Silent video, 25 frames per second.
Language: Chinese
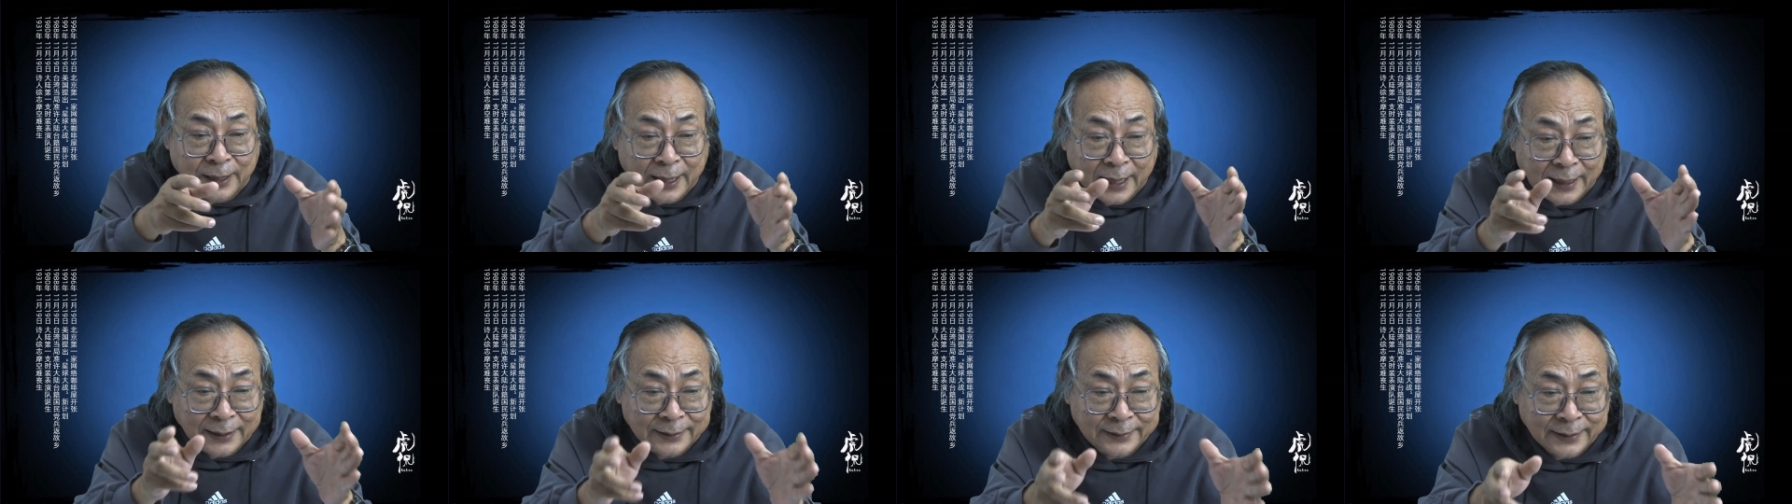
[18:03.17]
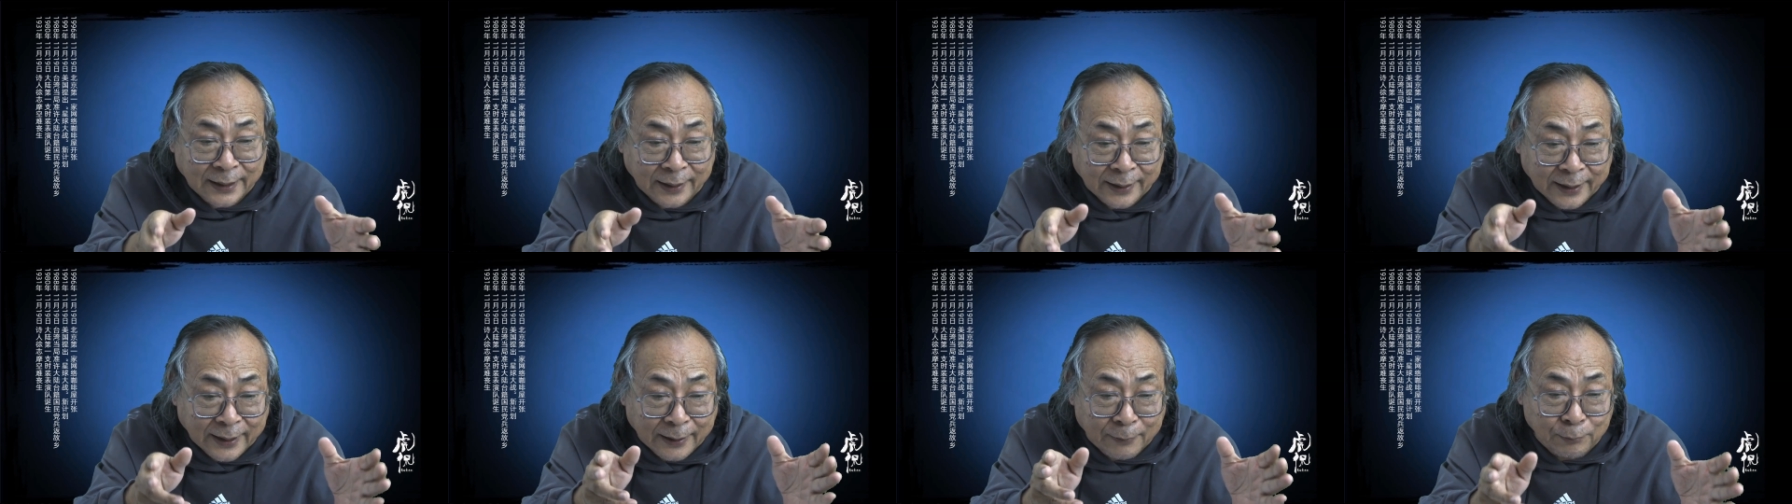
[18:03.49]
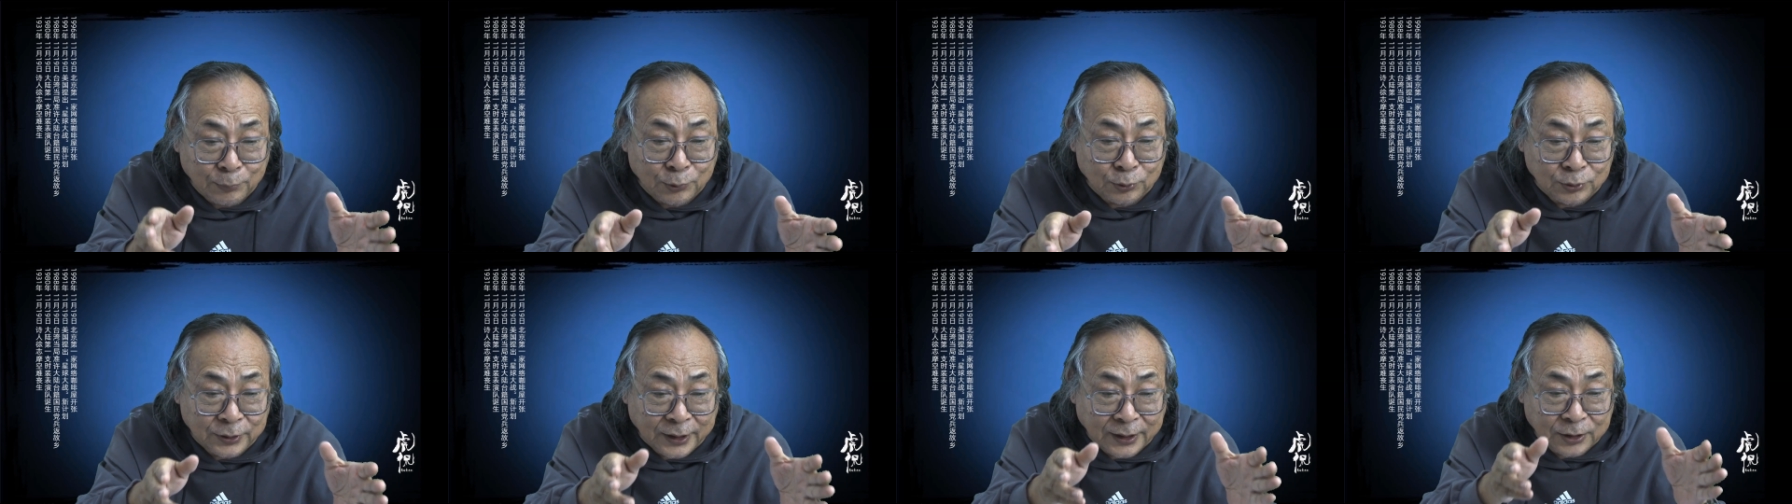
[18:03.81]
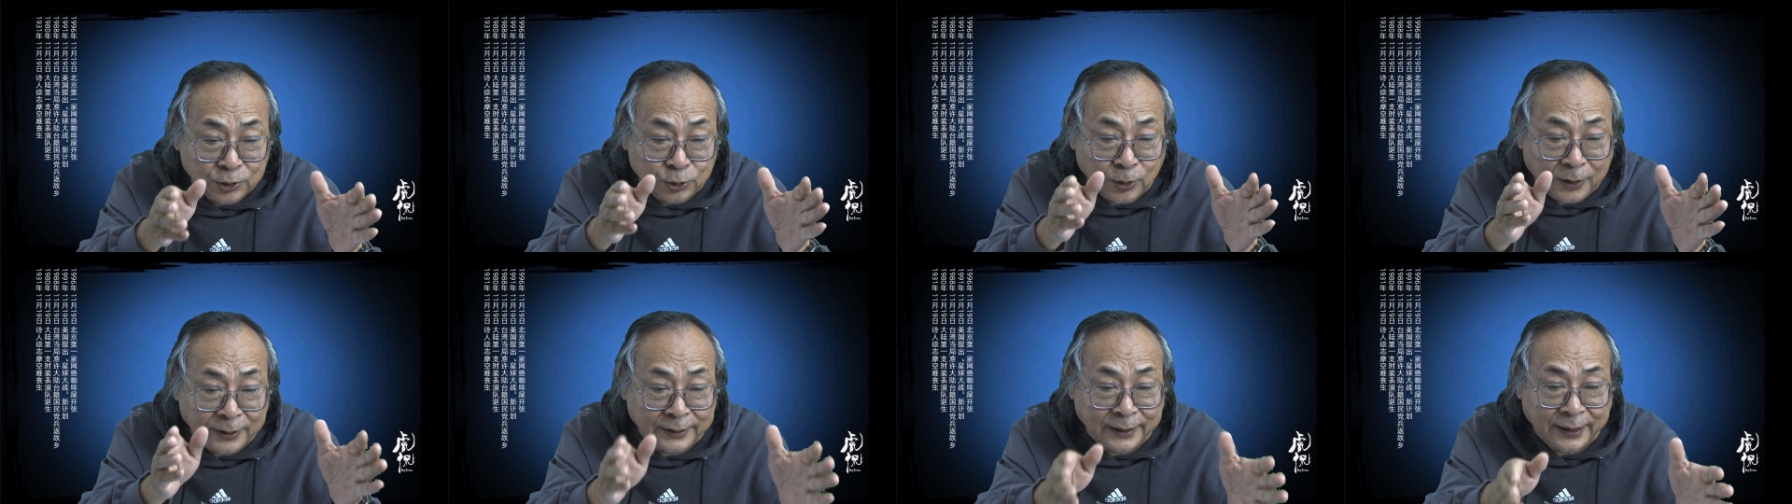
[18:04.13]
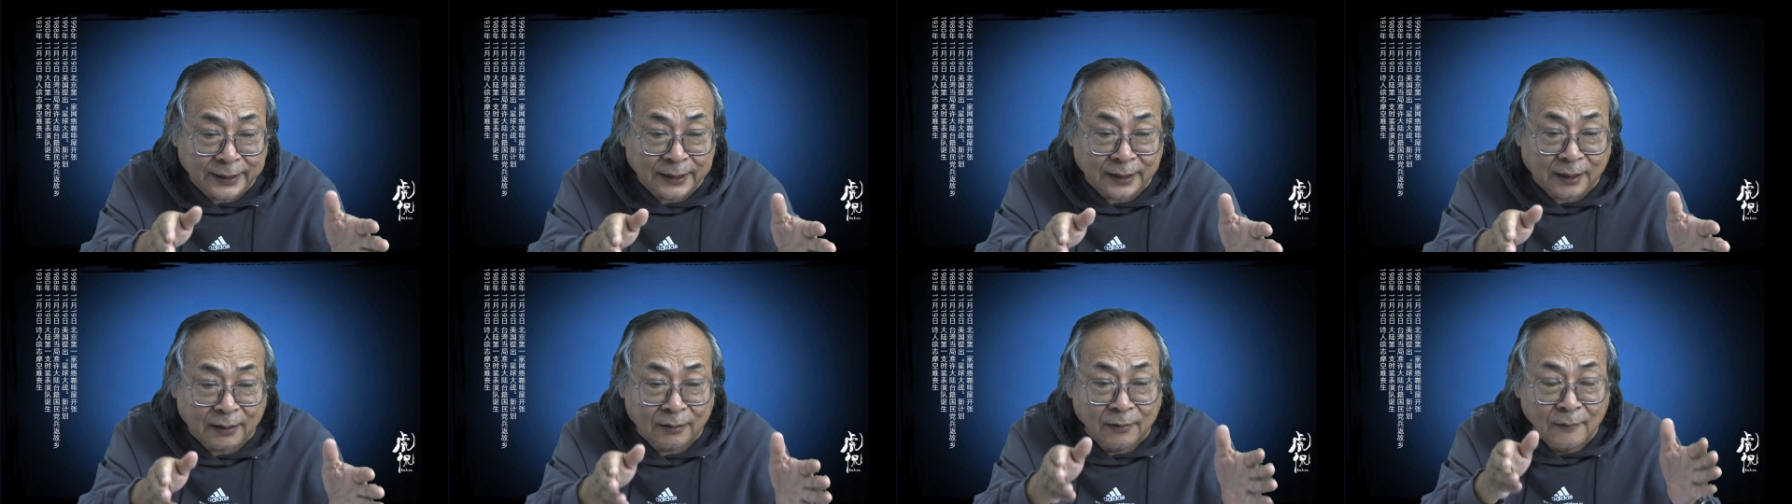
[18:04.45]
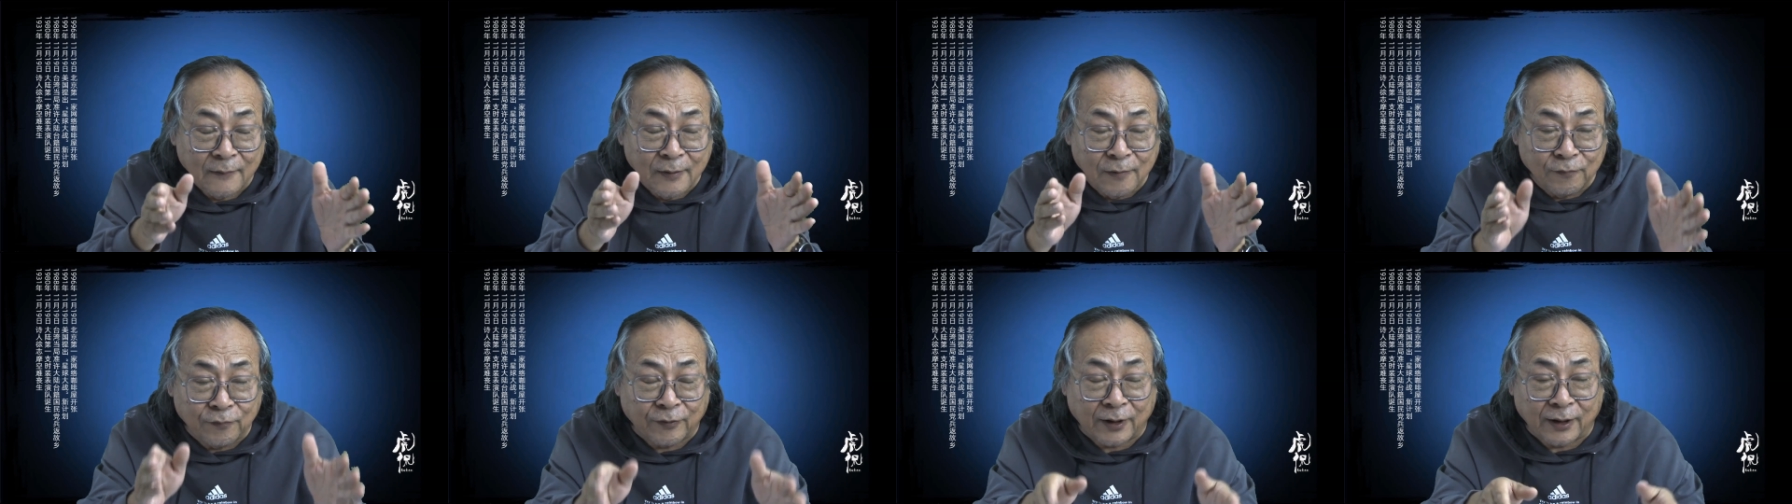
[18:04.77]
看见连部那个窗台上
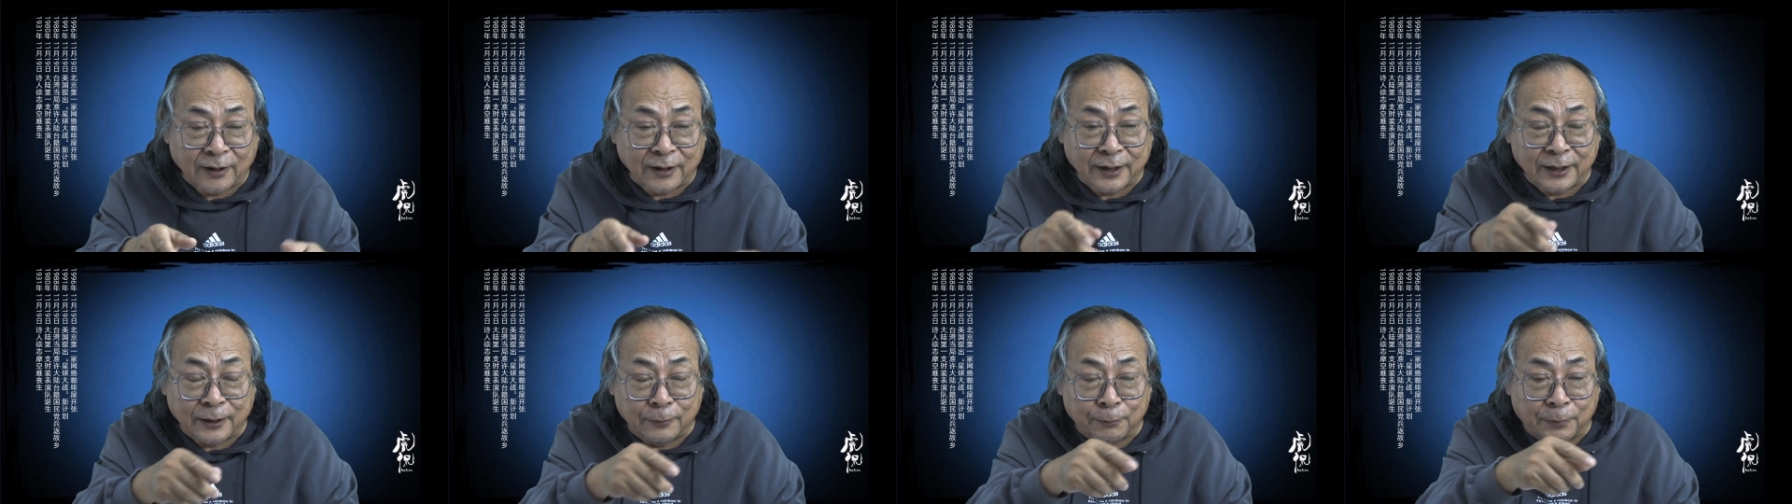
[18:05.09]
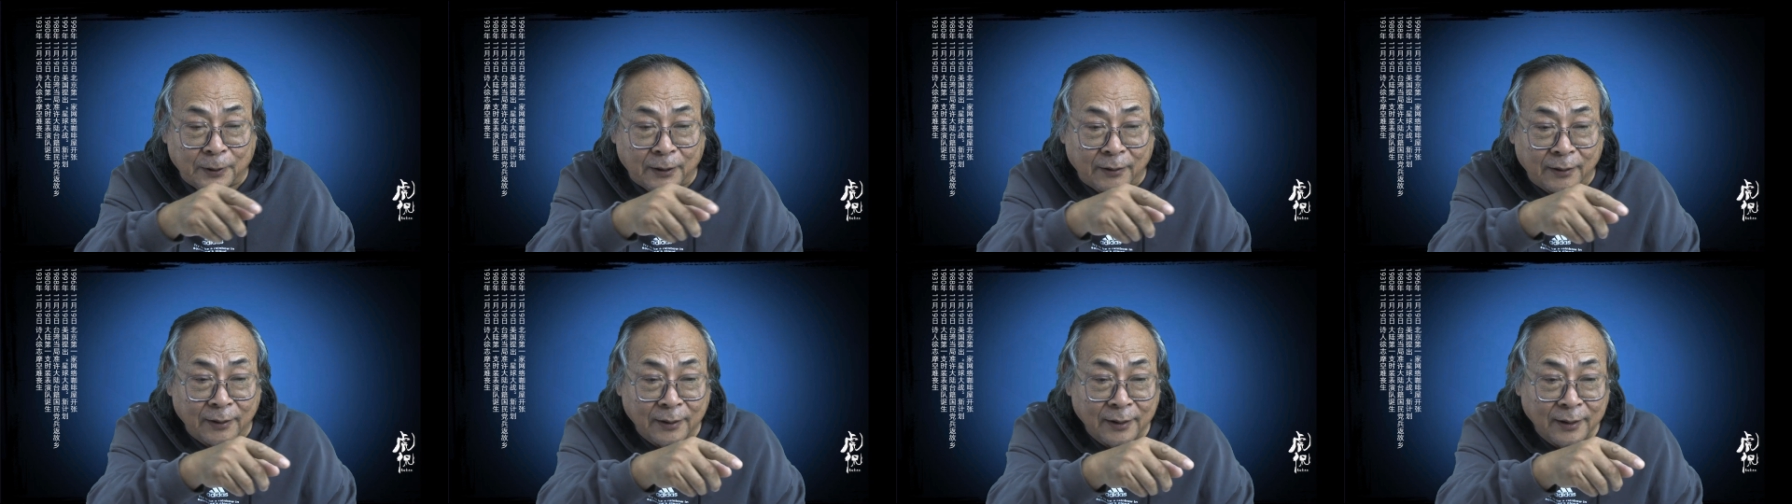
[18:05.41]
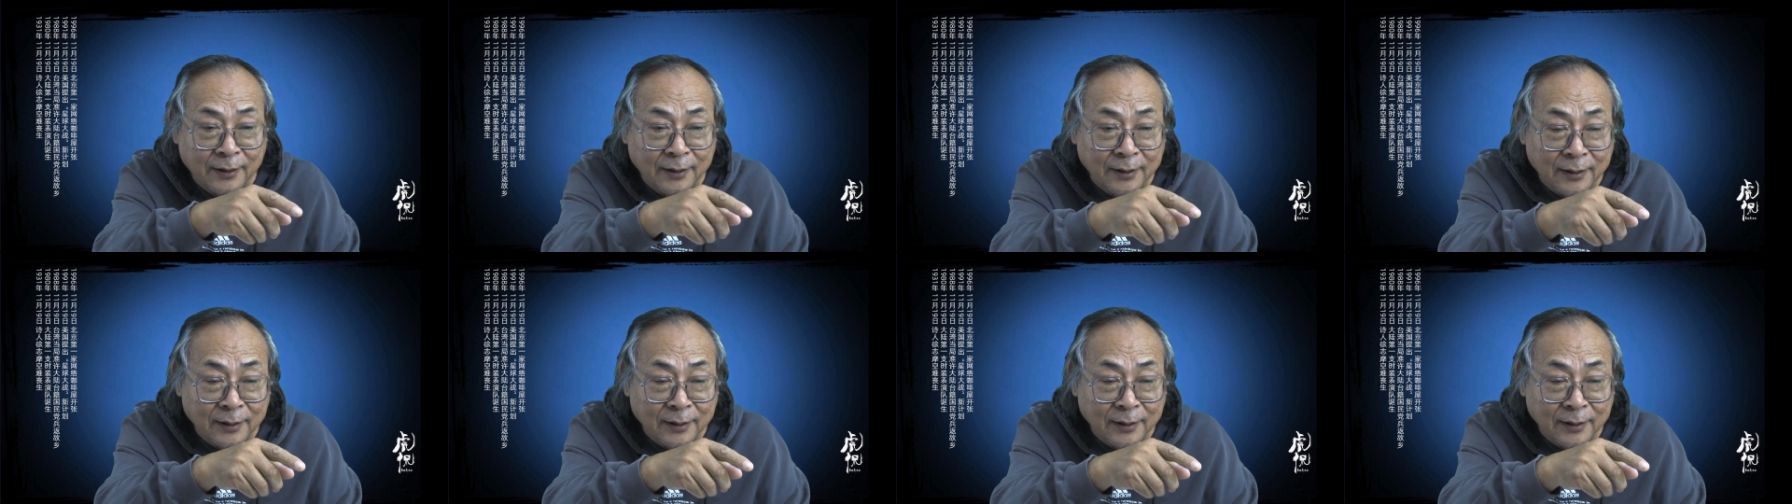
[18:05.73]
放了一本